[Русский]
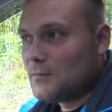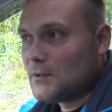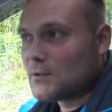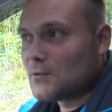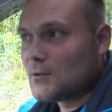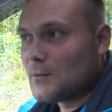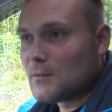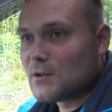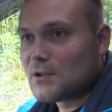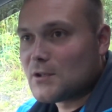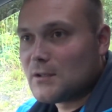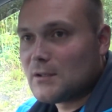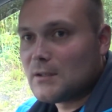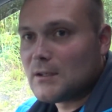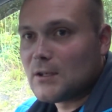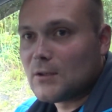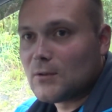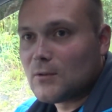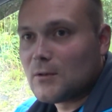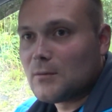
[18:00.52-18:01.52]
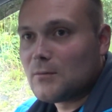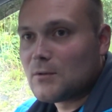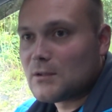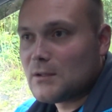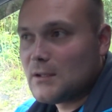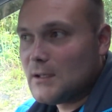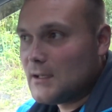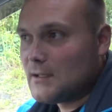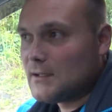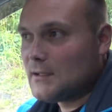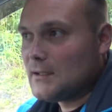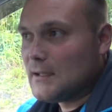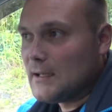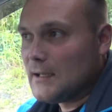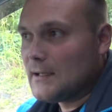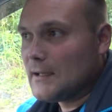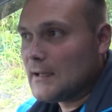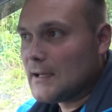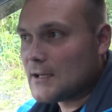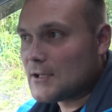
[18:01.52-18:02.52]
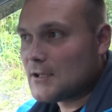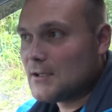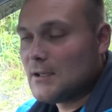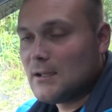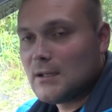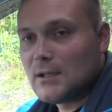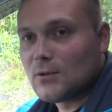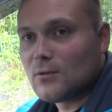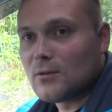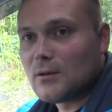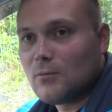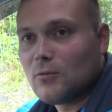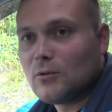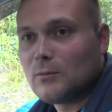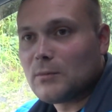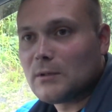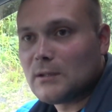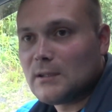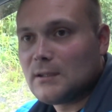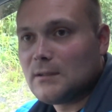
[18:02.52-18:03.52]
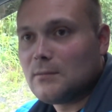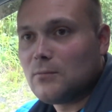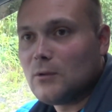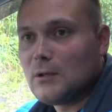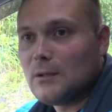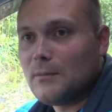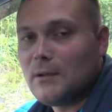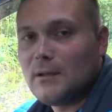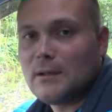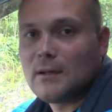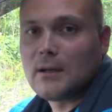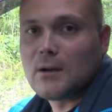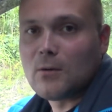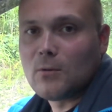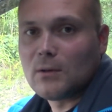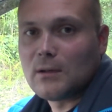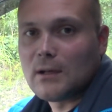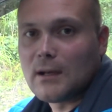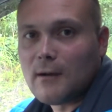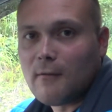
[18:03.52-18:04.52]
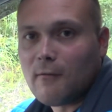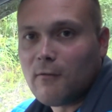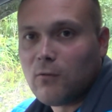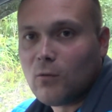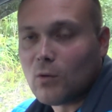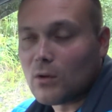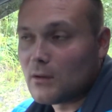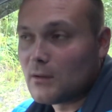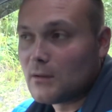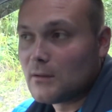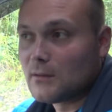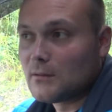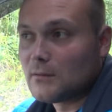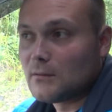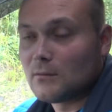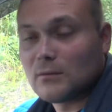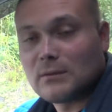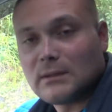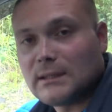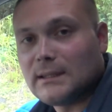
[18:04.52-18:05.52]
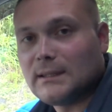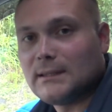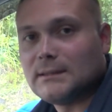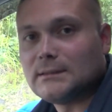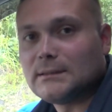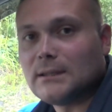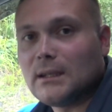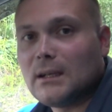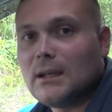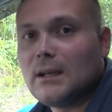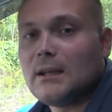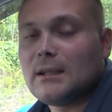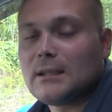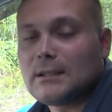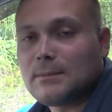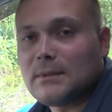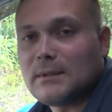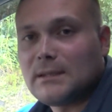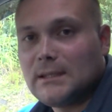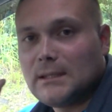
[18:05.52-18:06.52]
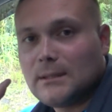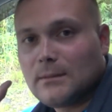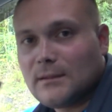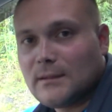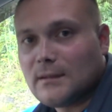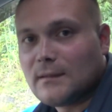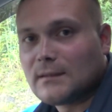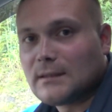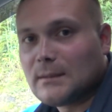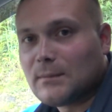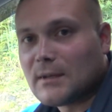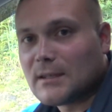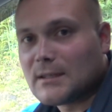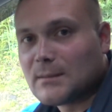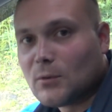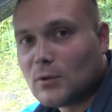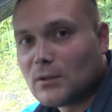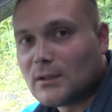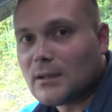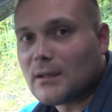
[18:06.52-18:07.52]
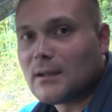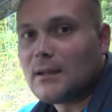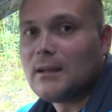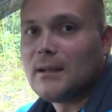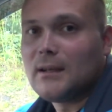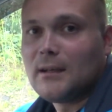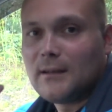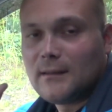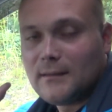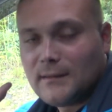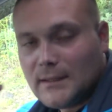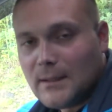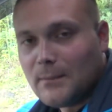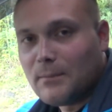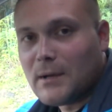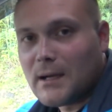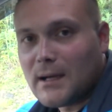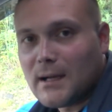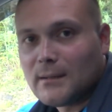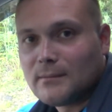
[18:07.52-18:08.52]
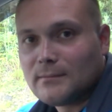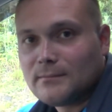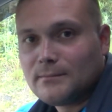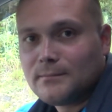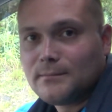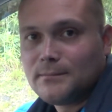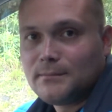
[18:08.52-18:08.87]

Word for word: без той машины, на которой можно ездить реально каждый день, которая будет приносить более-менее какой-то комфорт. Вот такие дела. Спасибо всем за просмотр. Всем пока.